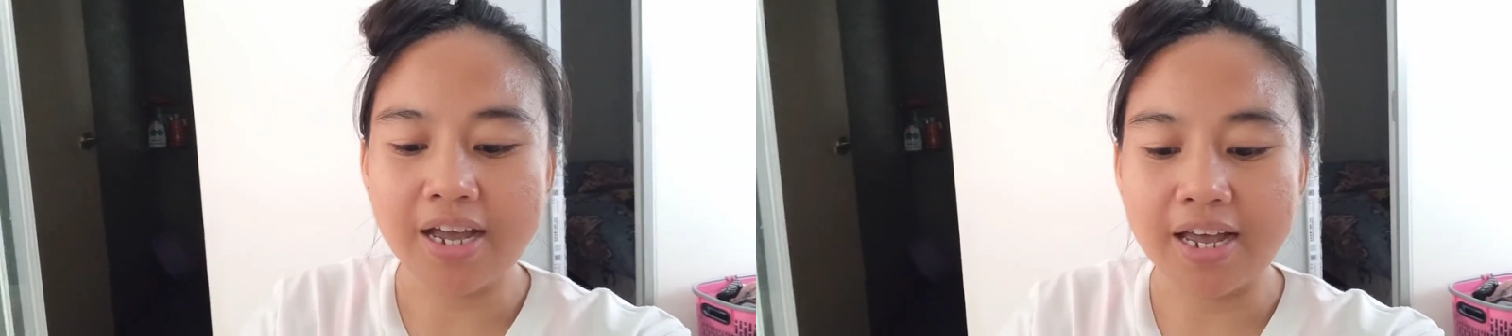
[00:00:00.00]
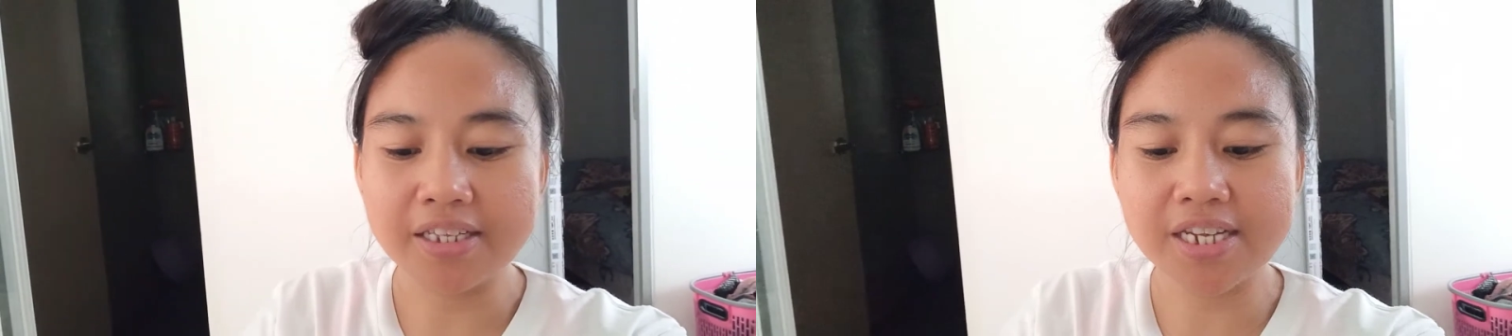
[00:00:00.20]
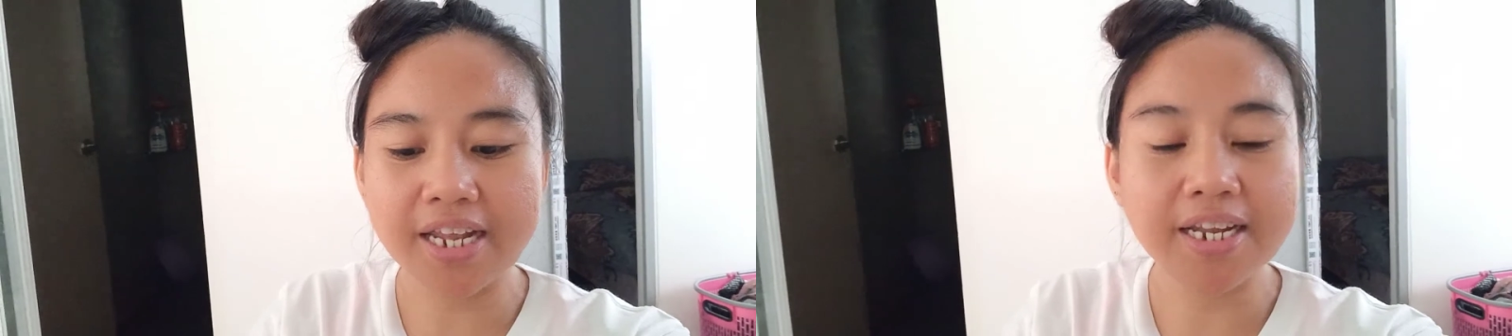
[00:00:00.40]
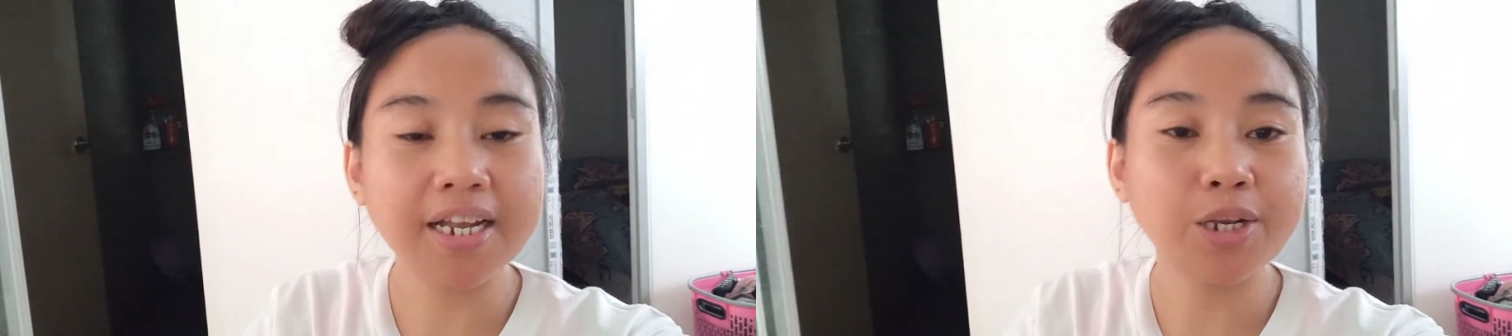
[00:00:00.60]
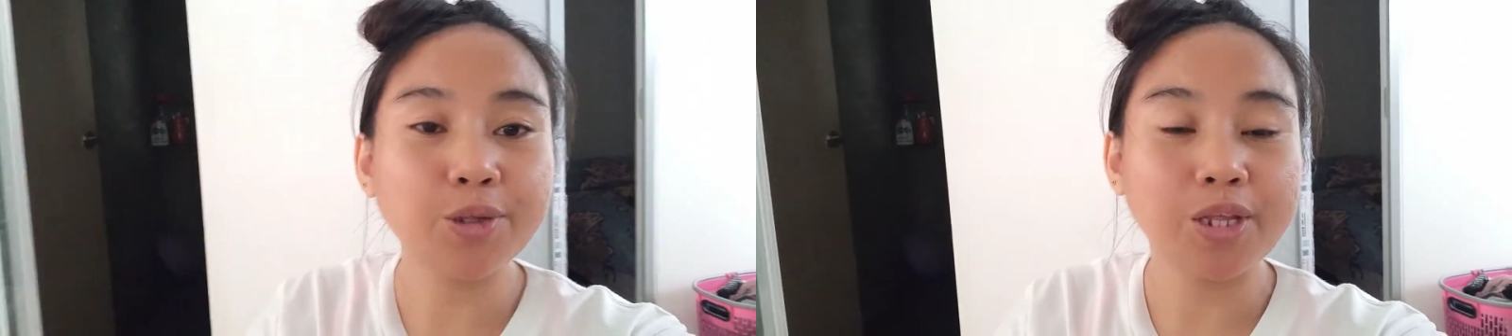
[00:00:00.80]
At sana
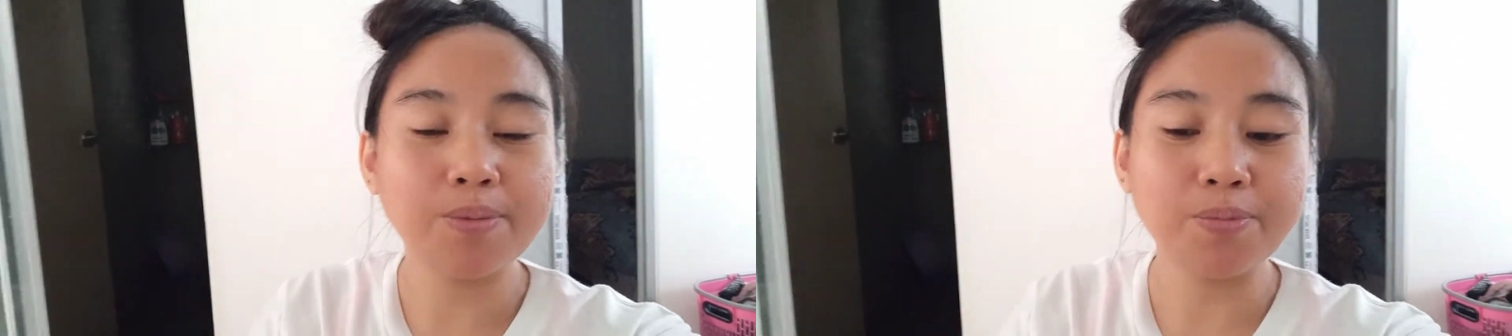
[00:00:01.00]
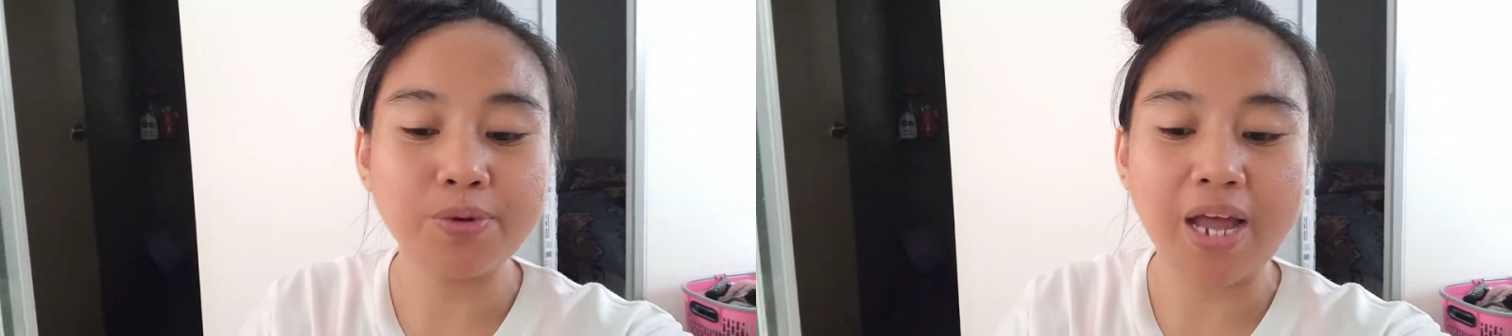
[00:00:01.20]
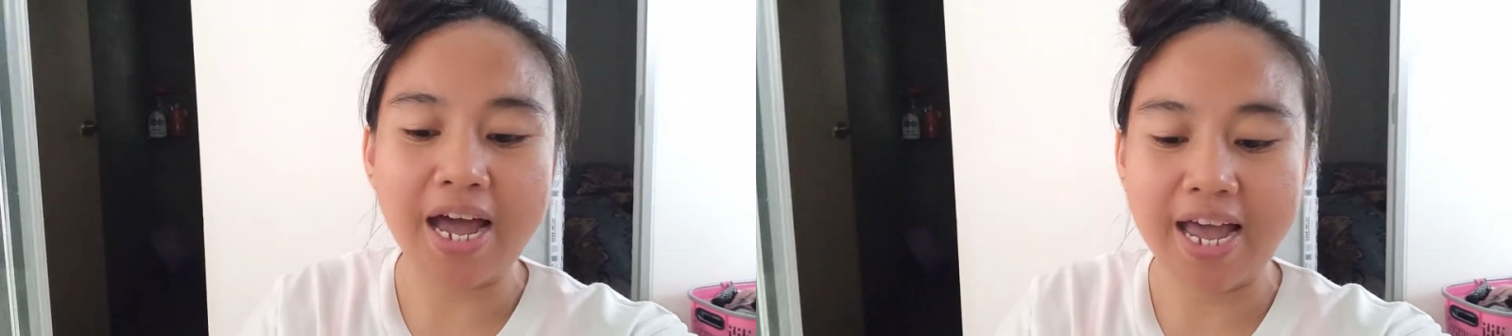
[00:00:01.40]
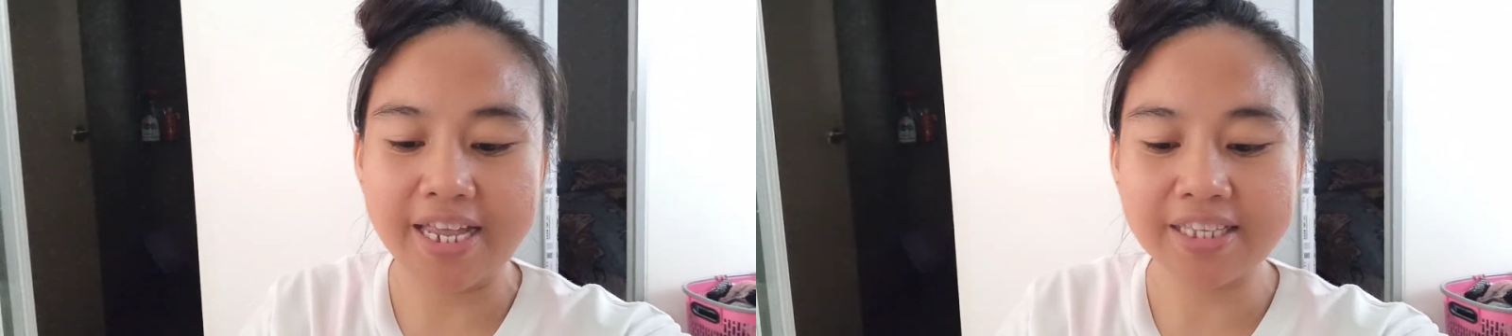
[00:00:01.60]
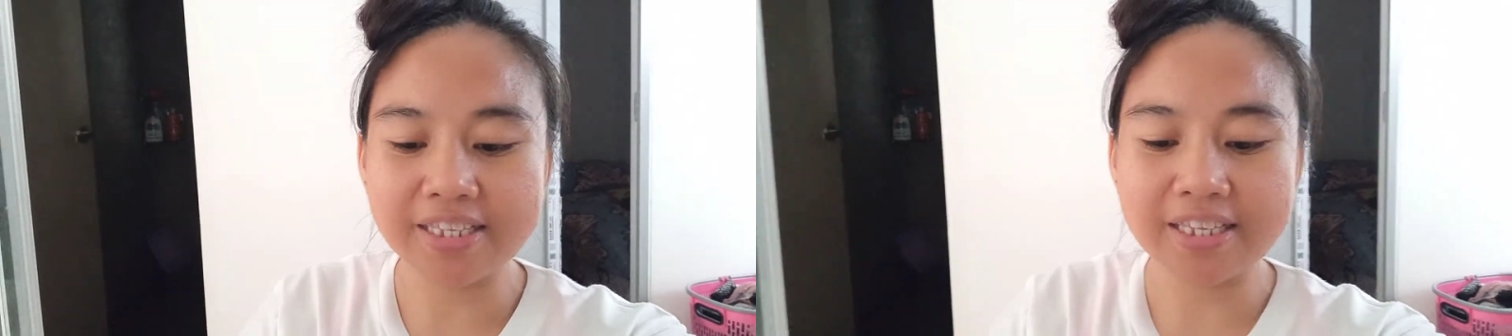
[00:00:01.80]
ganun din po lahat.